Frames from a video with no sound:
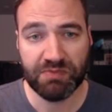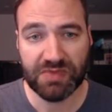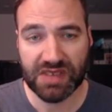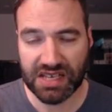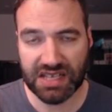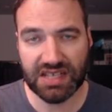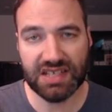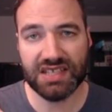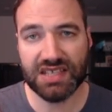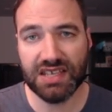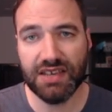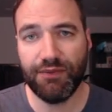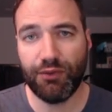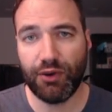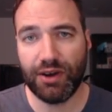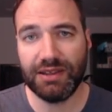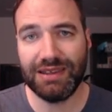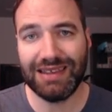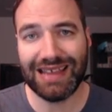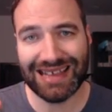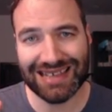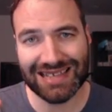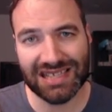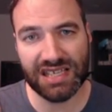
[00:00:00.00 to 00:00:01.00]
Ici, il faut
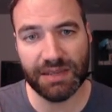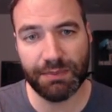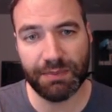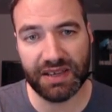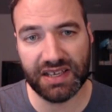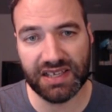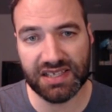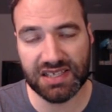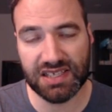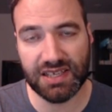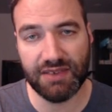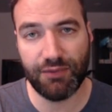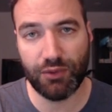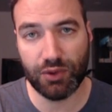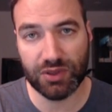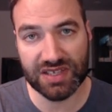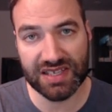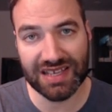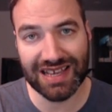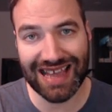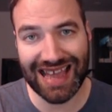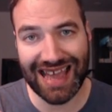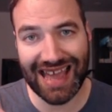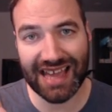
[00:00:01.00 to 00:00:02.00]
être assez précis. Il faut
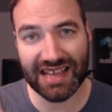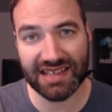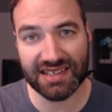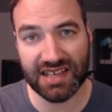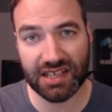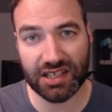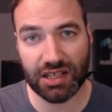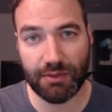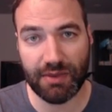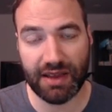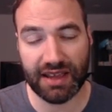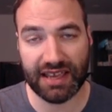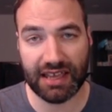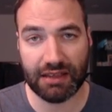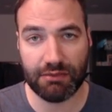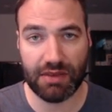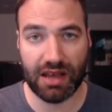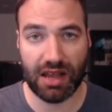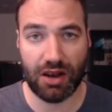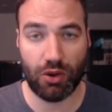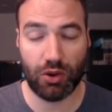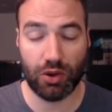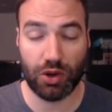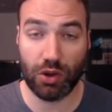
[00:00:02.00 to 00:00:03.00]
dire exactement quatre
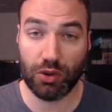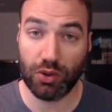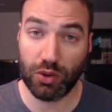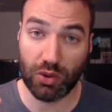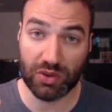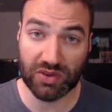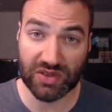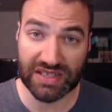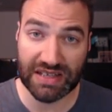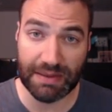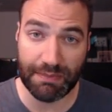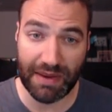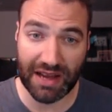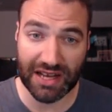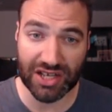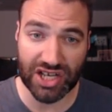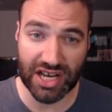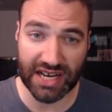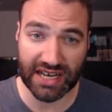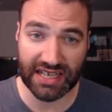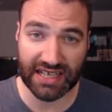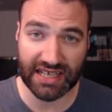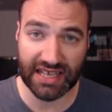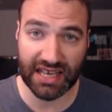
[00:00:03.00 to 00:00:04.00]
ballons. Donc, on se dépêche à
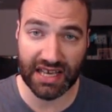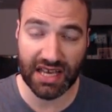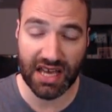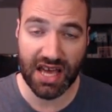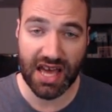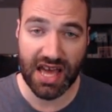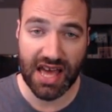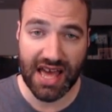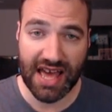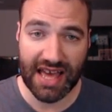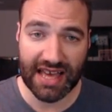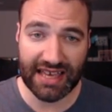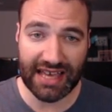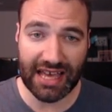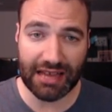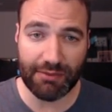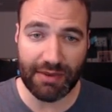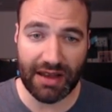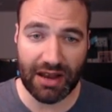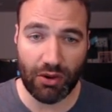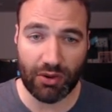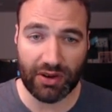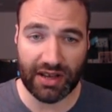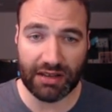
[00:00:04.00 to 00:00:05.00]
cliquer quatre
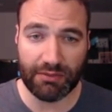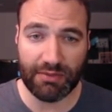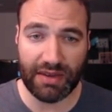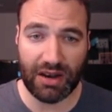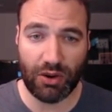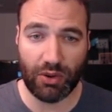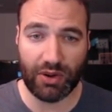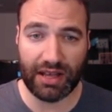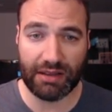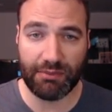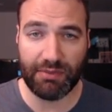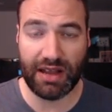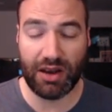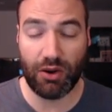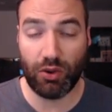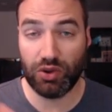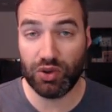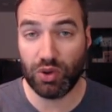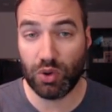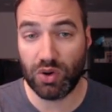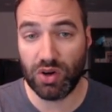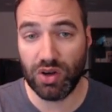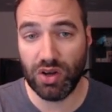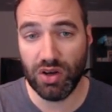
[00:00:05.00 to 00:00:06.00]
ballons, quatre ballons, quatre ballons.
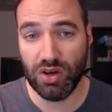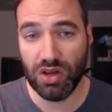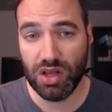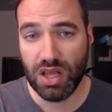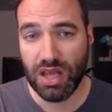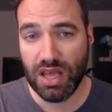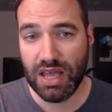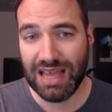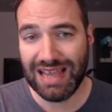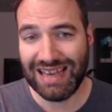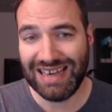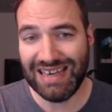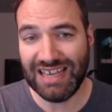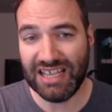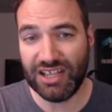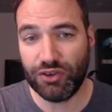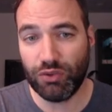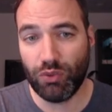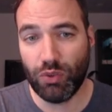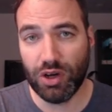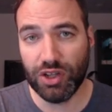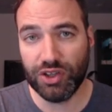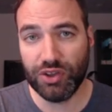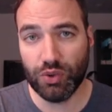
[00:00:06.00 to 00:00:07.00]
Donc là, les
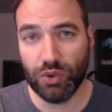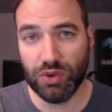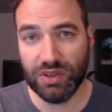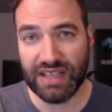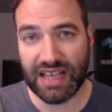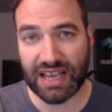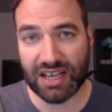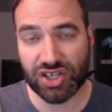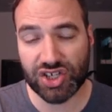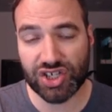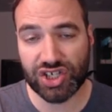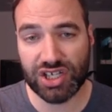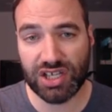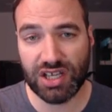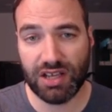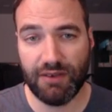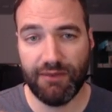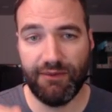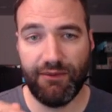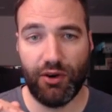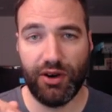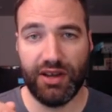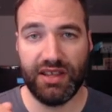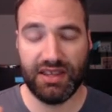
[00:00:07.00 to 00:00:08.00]
trois tours d'archer
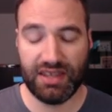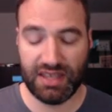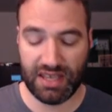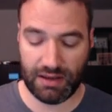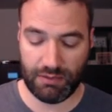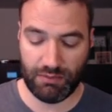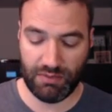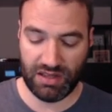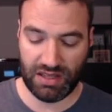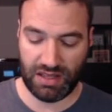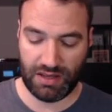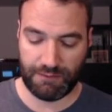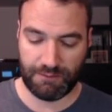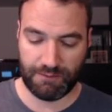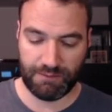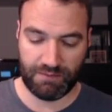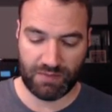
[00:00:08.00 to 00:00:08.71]
vont être terminés.